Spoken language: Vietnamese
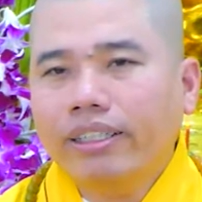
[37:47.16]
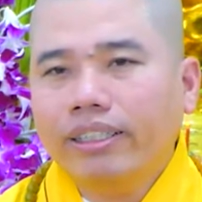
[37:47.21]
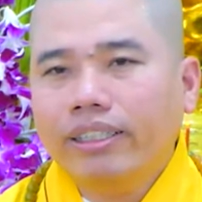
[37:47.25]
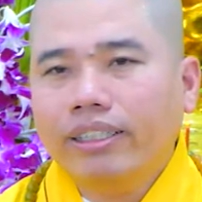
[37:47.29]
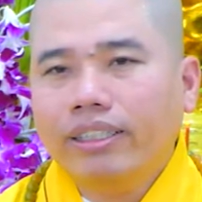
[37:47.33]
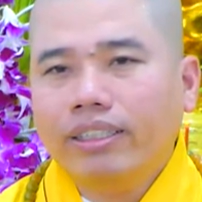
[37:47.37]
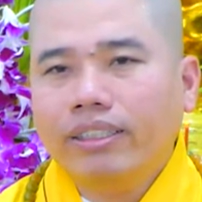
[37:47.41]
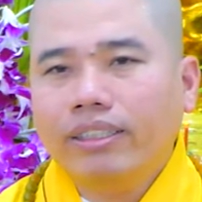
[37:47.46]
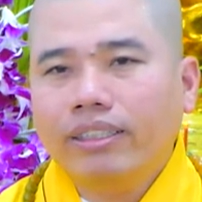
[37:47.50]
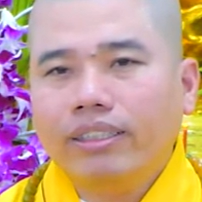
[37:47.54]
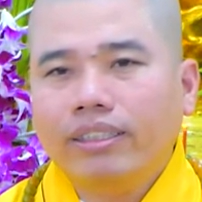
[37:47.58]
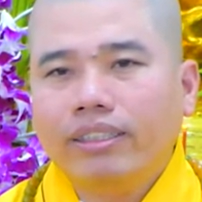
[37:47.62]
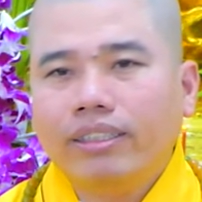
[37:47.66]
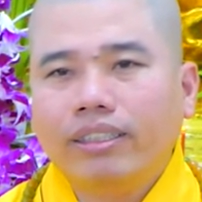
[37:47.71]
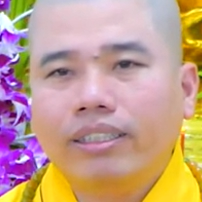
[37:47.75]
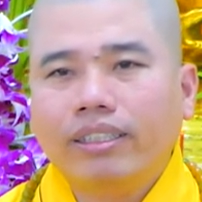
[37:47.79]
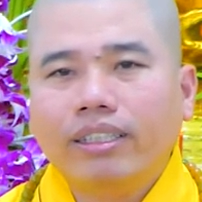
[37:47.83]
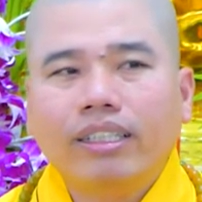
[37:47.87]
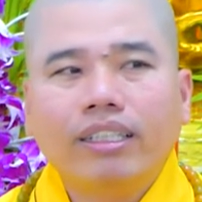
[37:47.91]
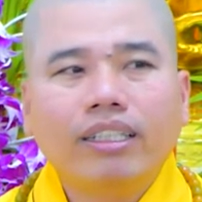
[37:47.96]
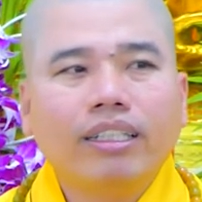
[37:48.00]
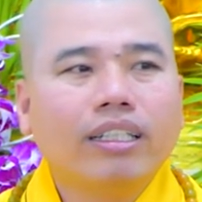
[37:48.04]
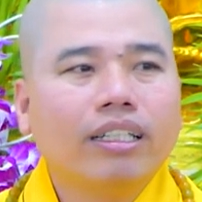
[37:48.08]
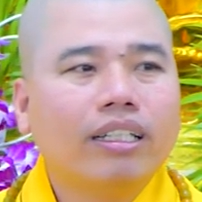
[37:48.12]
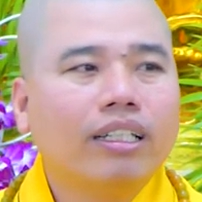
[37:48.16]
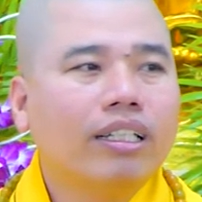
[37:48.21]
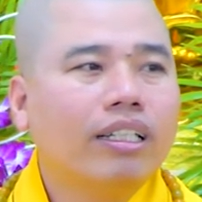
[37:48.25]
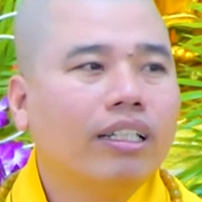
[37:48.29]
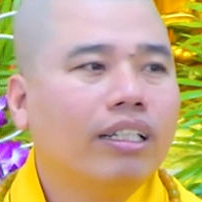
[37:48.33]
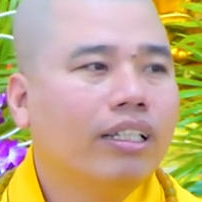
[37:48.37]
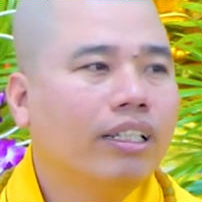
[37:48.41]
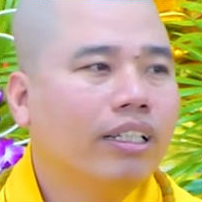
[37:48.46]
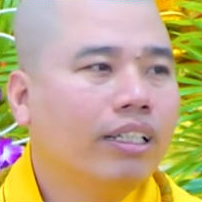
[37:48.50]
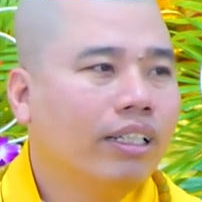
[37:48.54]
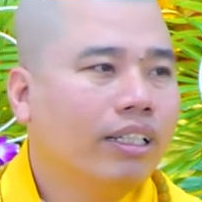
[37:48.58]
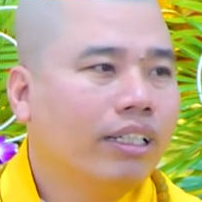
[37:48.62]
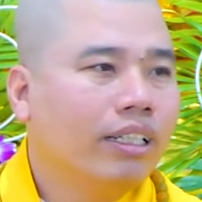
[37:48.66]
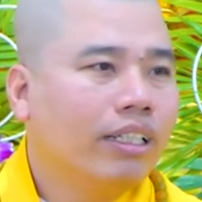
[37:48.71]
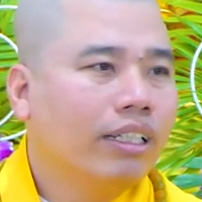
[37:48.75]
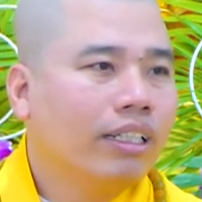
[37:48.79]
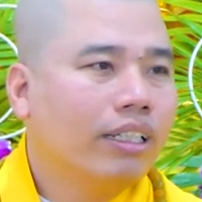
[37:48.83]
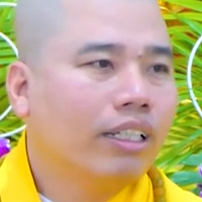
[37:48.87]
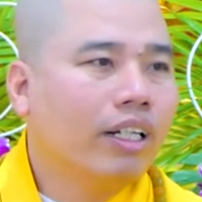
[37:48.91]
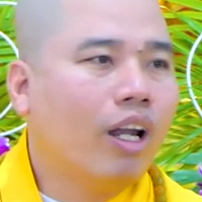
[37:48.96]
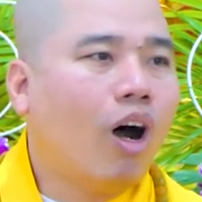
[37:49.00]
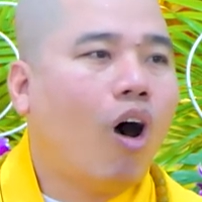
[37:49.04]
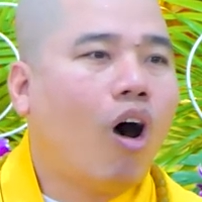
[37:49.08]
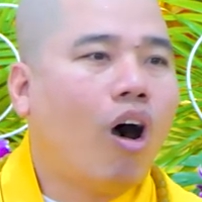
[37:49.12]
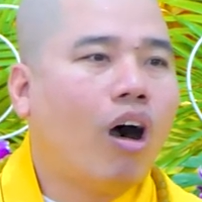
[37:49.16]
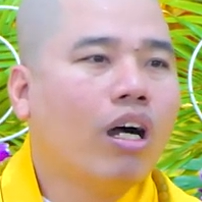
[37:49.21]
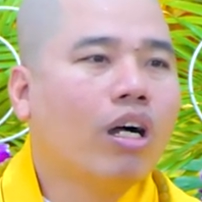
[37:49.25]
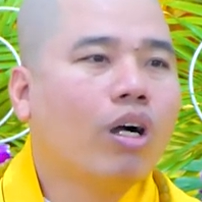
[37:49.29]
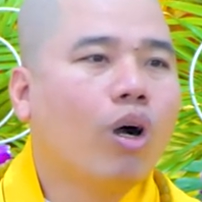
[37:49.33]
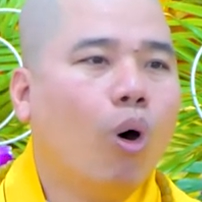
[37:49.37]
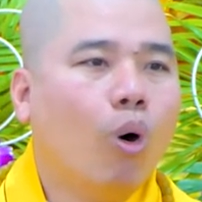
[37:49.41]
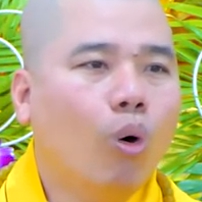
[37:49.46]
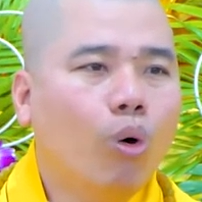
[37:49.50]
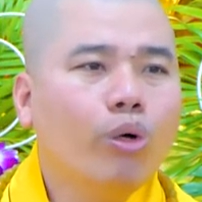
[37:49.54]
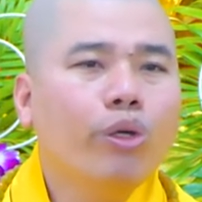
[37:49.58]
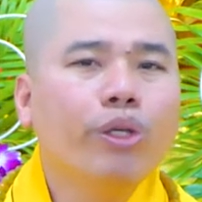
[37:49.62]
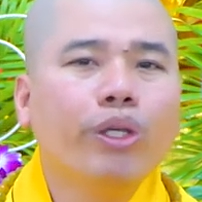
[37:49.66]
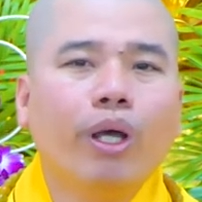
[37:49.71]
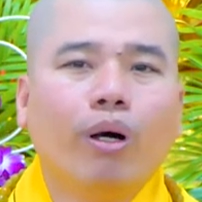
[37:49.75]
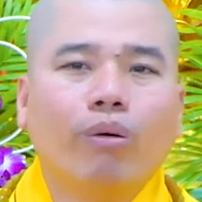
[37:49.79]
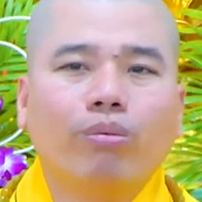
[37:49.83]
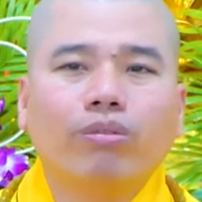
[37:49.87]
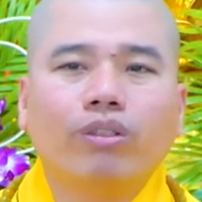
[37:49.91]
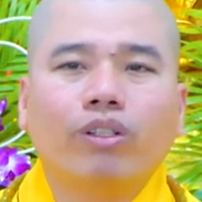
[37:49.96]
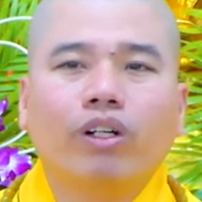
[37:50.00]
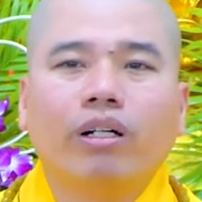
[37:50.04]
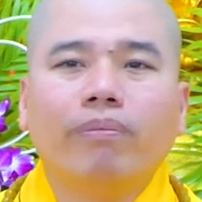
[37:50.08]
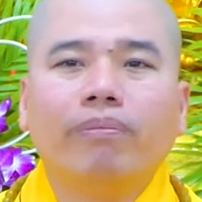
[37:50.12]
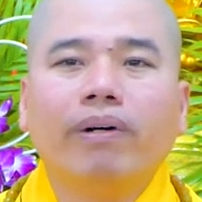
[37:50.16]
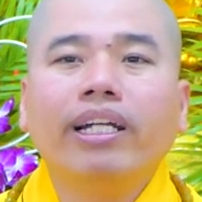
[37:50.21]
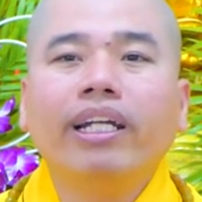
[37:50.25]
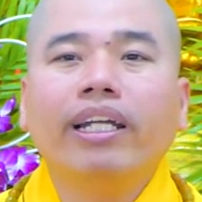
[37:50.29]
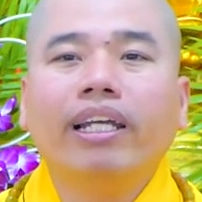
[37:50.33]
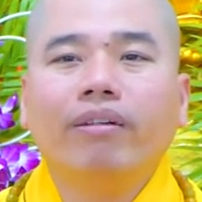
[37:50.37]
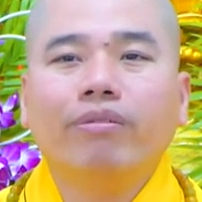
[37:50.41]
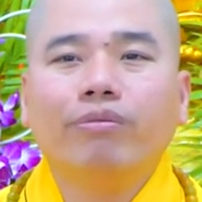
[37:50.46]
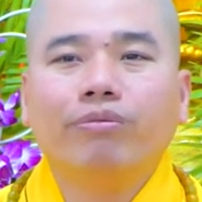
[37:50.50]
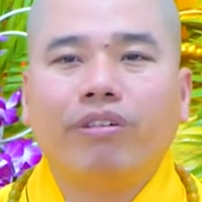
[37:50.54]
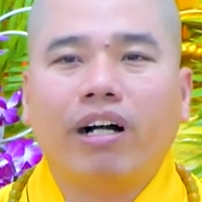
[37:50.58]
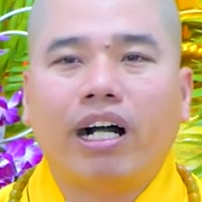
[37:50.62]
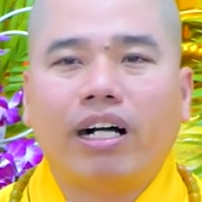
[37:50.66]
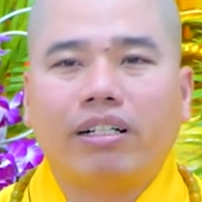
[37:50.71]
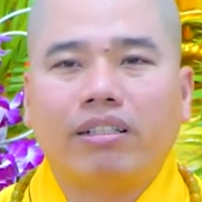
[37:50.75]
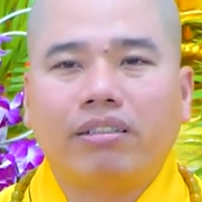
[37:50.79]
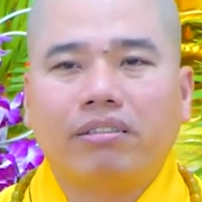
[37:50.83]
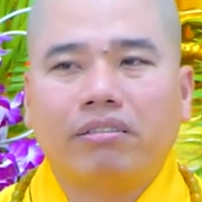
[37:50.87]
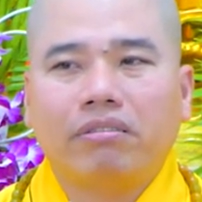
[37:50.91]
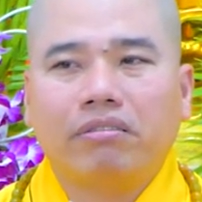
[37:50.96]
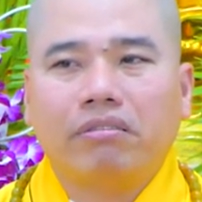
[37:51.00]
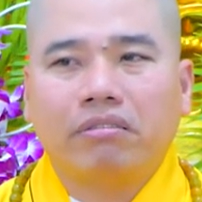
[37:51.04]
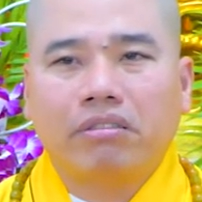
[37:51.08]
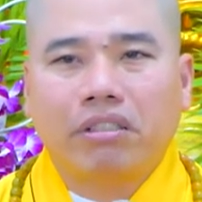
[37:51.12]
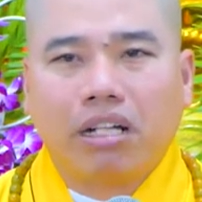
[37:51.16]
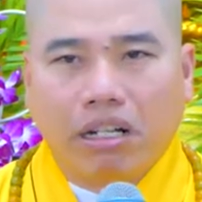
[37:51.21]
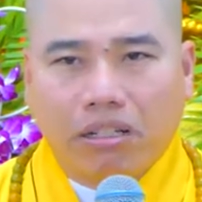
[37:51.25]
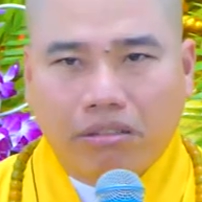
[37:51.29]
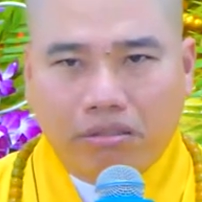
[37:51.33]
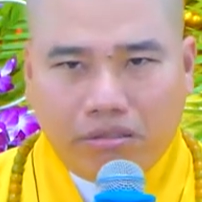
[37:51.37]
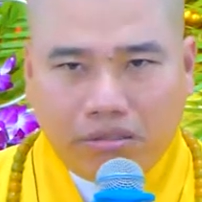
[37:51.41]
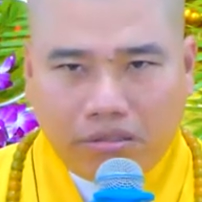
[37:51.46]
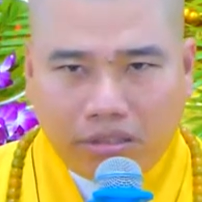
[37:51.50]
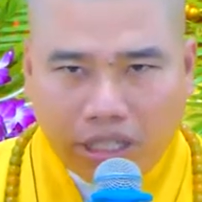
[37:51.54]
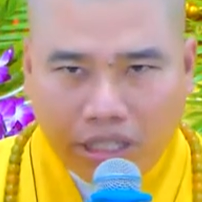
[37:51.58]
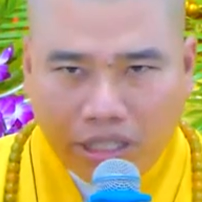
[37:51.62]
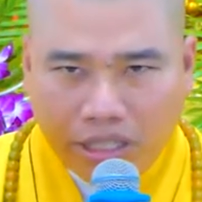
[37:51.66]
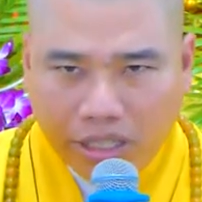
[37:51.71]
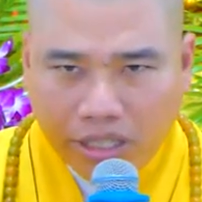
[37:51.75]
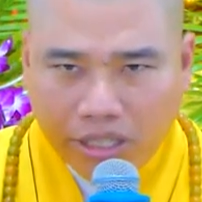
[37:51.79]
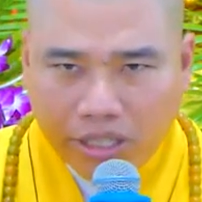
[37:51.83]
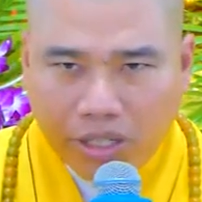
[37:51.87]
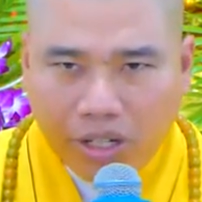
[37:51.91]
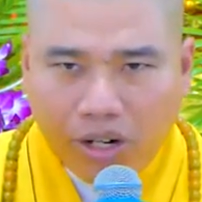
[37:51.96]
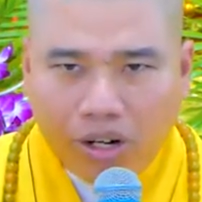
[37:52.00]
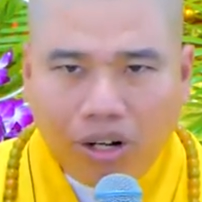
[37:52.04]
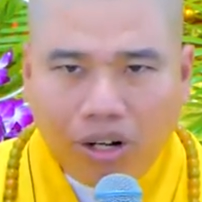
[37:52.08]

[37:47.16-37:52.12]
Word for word: người đoạn ngũ dục rồi mới niệm Phật, cực kỳ